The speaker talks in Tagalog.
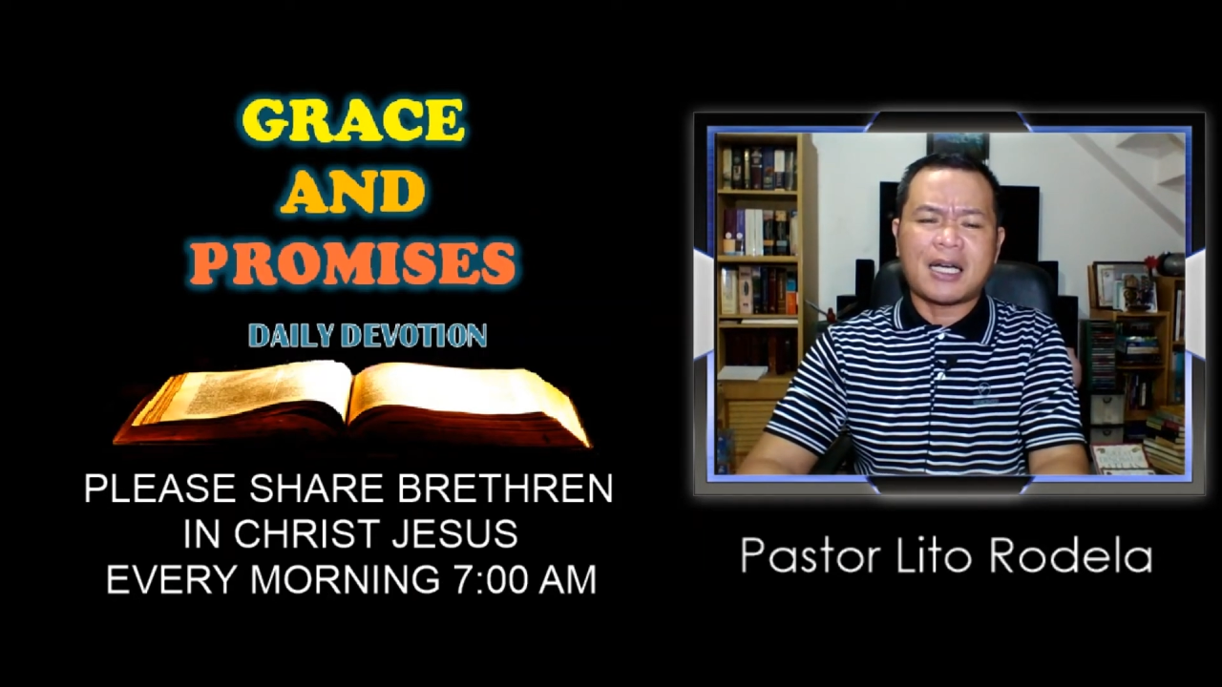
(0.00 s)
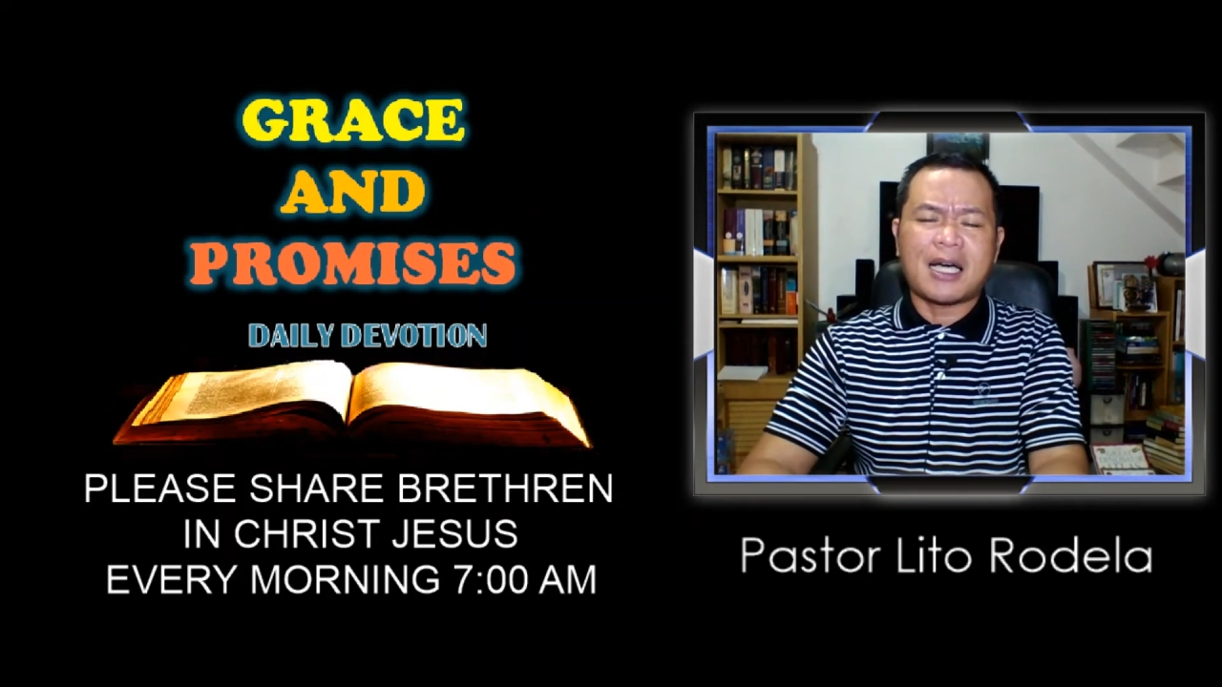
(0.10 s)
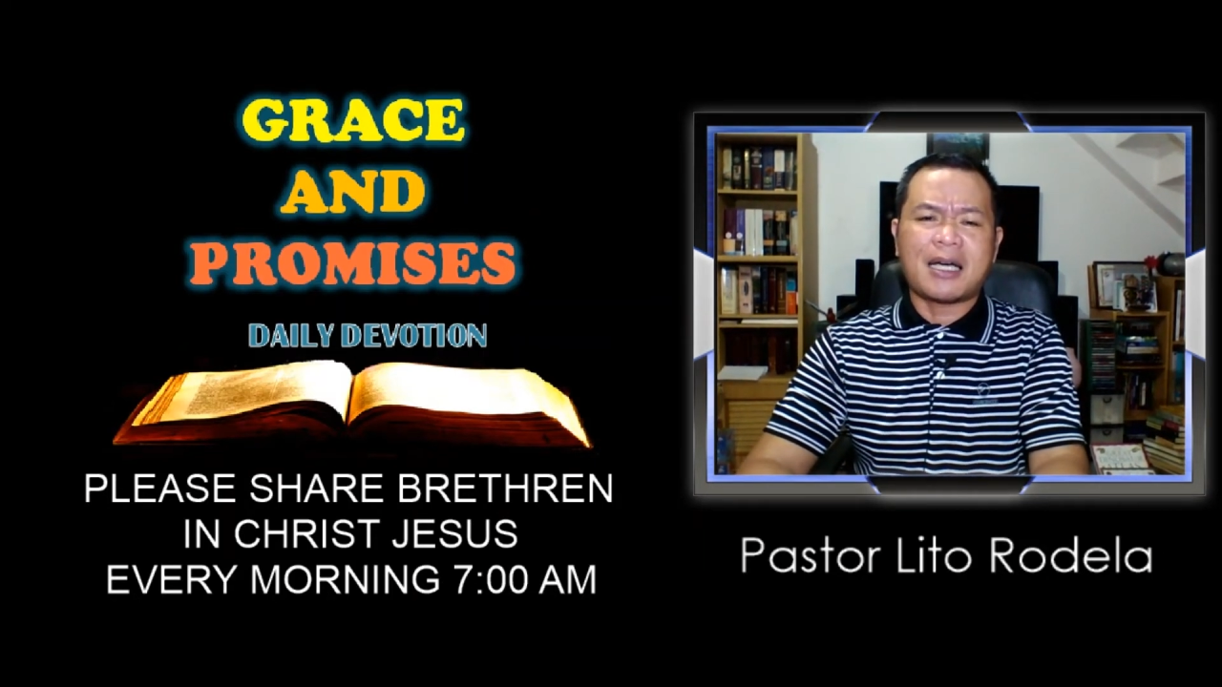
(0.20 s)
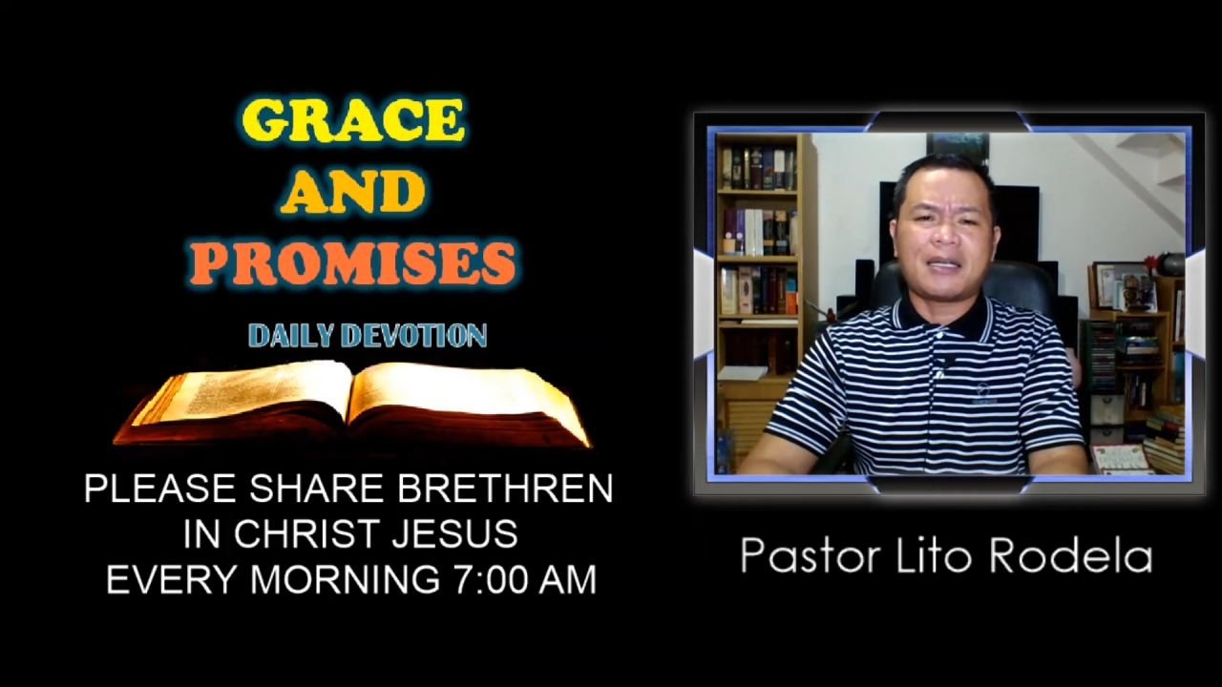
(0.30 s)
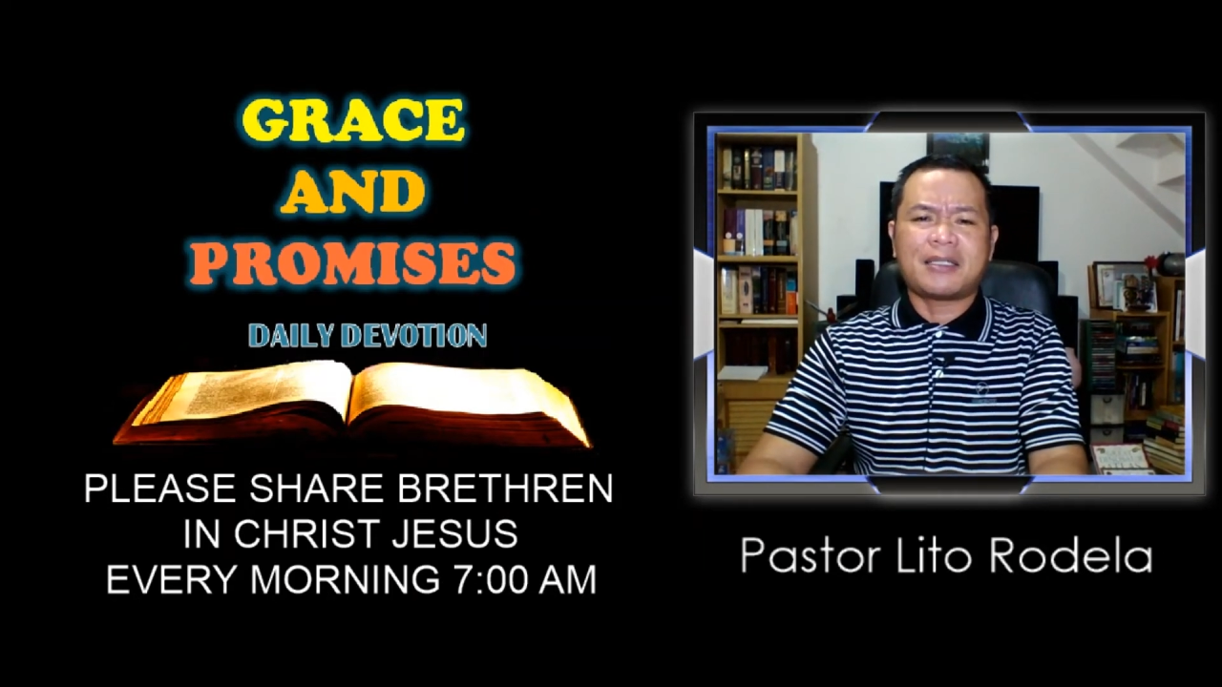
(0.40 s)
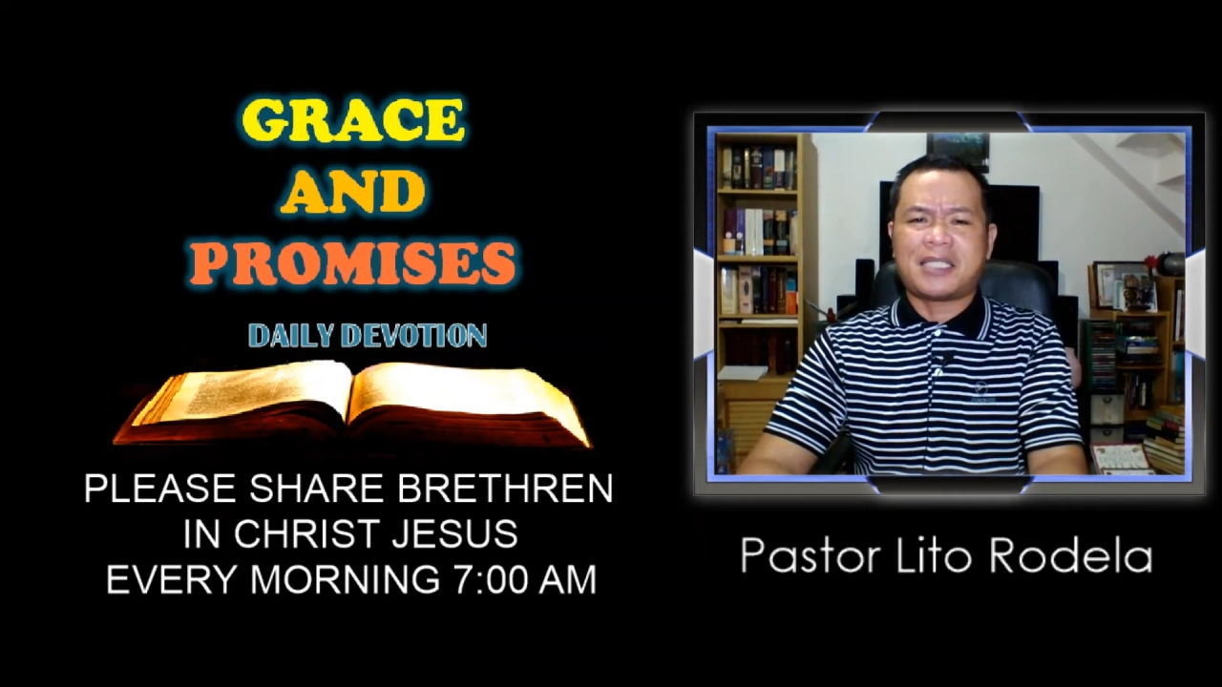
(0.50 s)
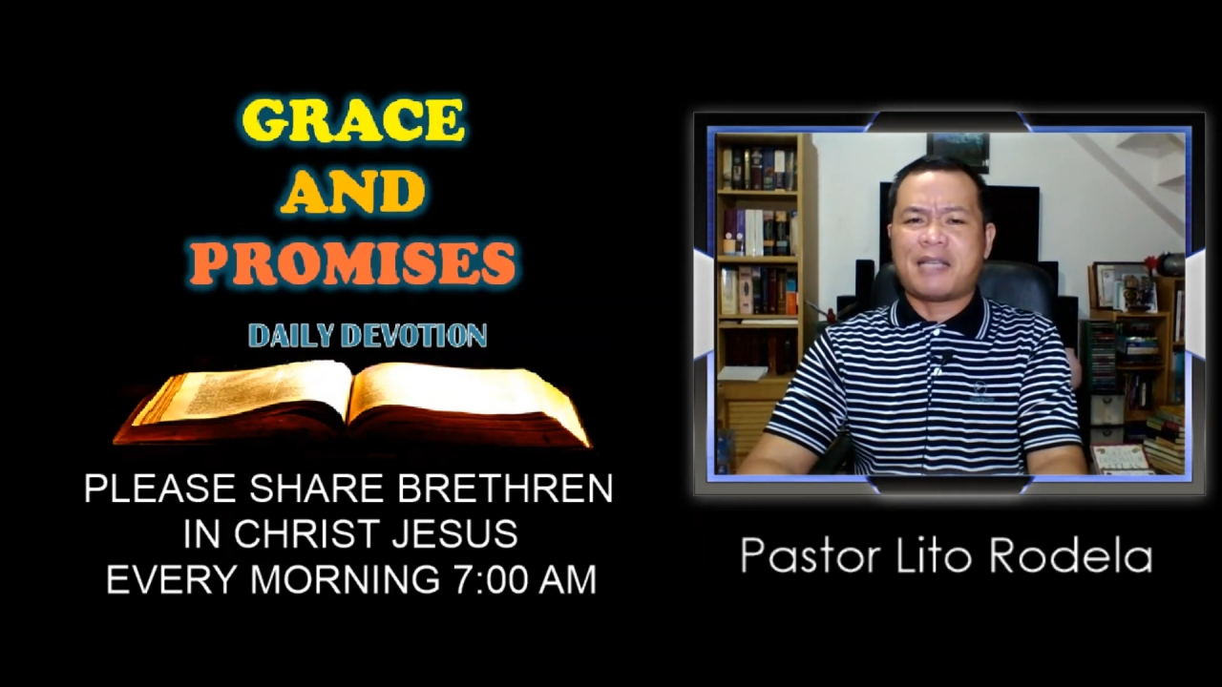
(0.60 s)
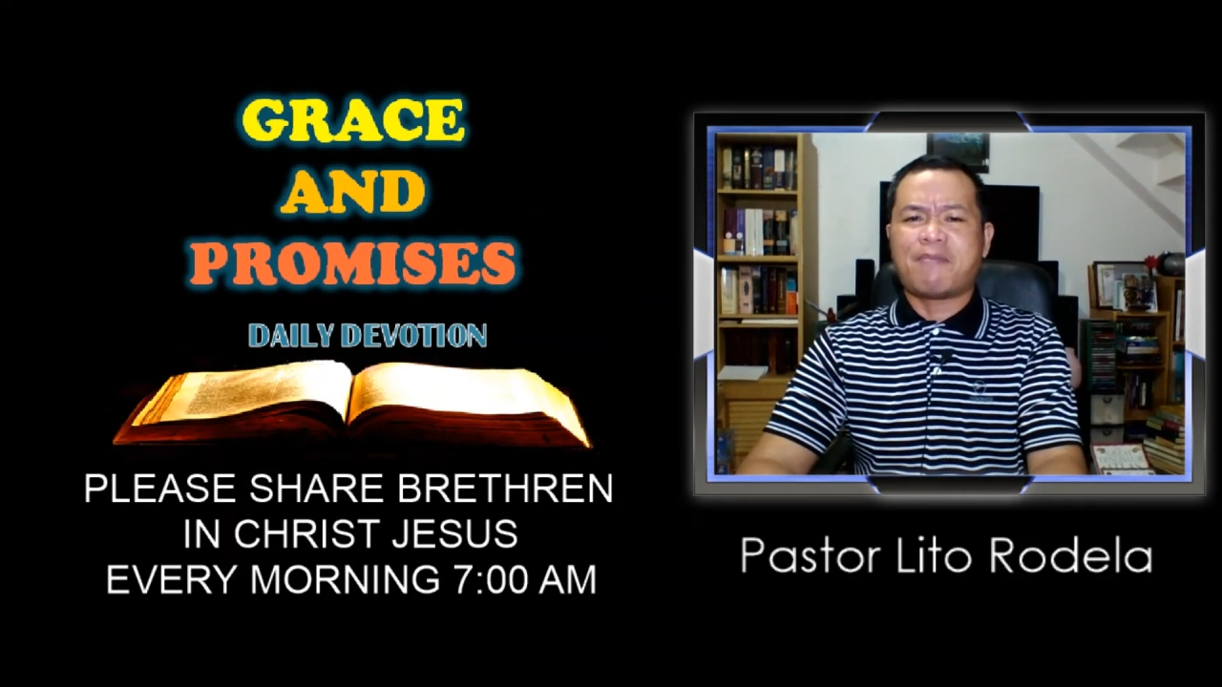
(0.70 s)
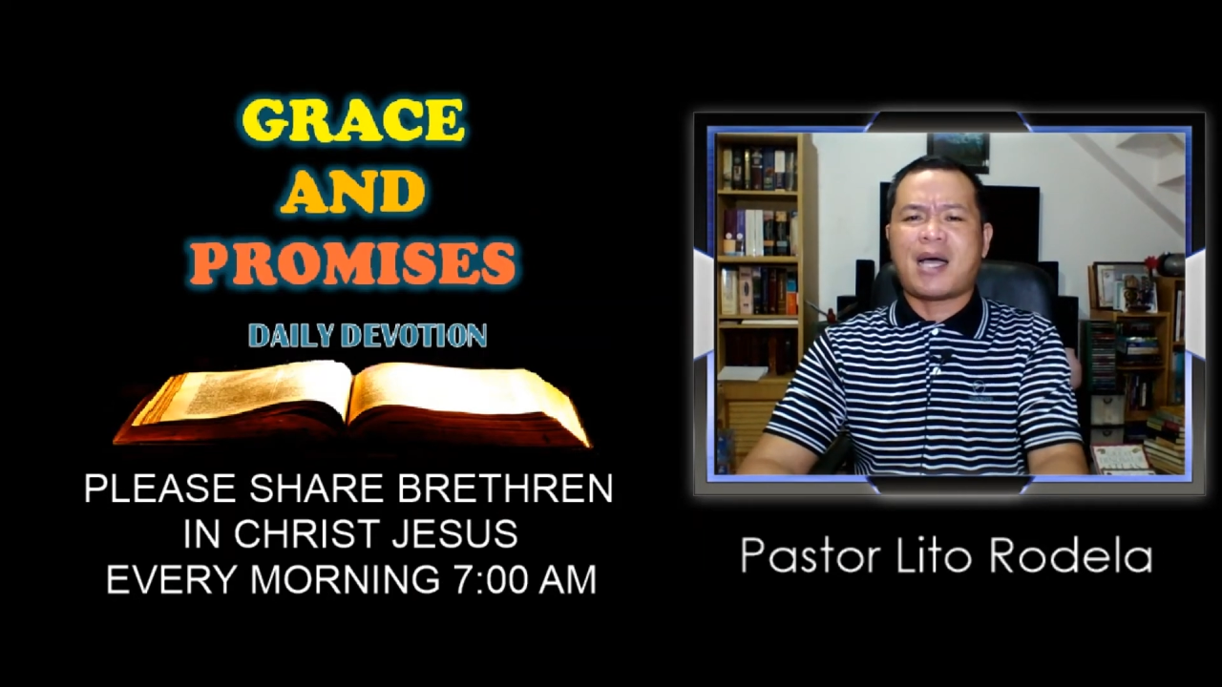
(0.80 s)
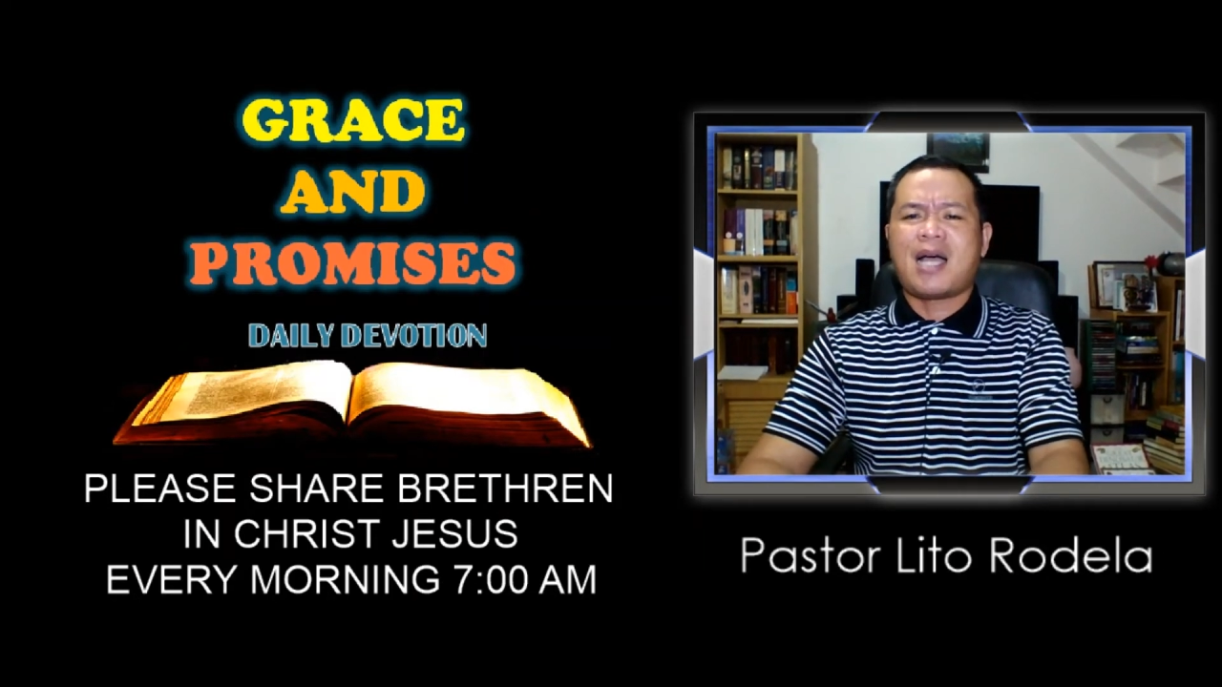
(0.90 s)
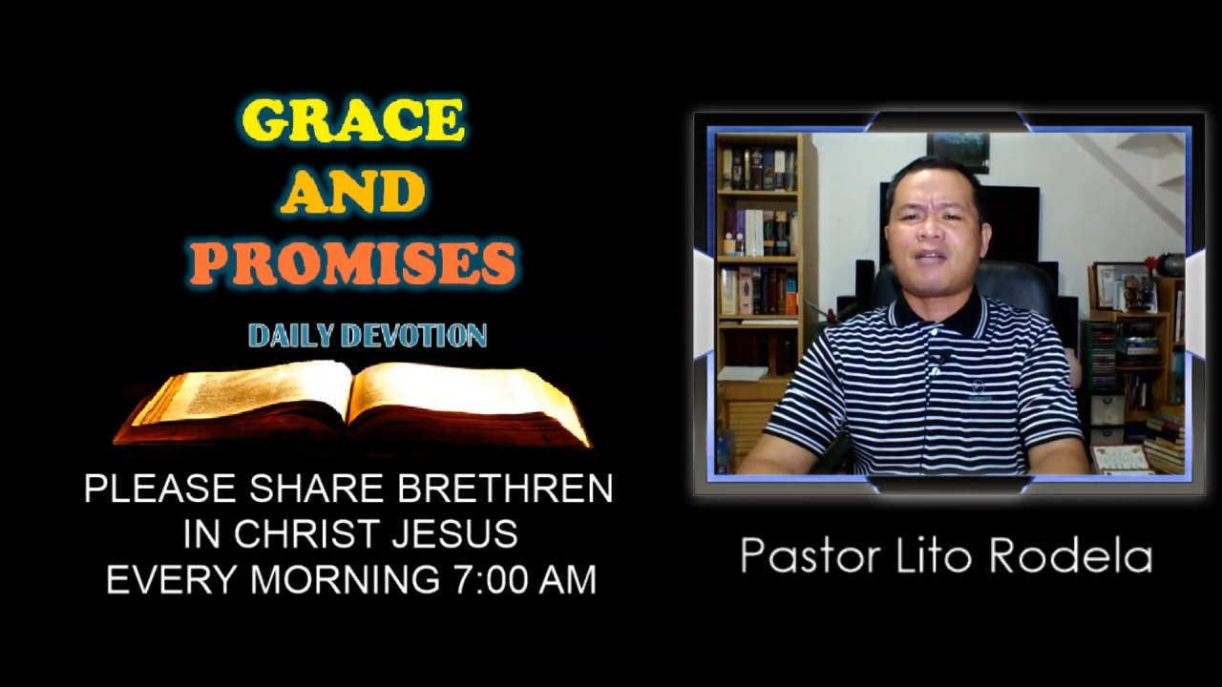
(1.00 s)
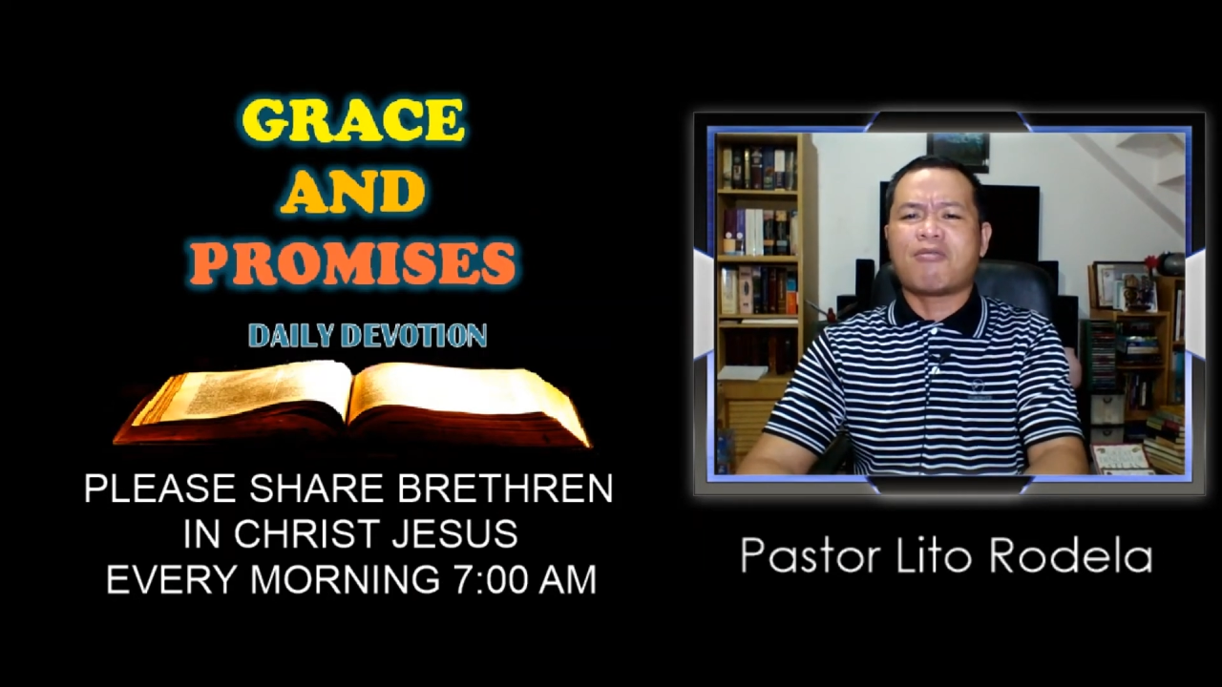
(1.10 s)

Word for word: uh, di ba,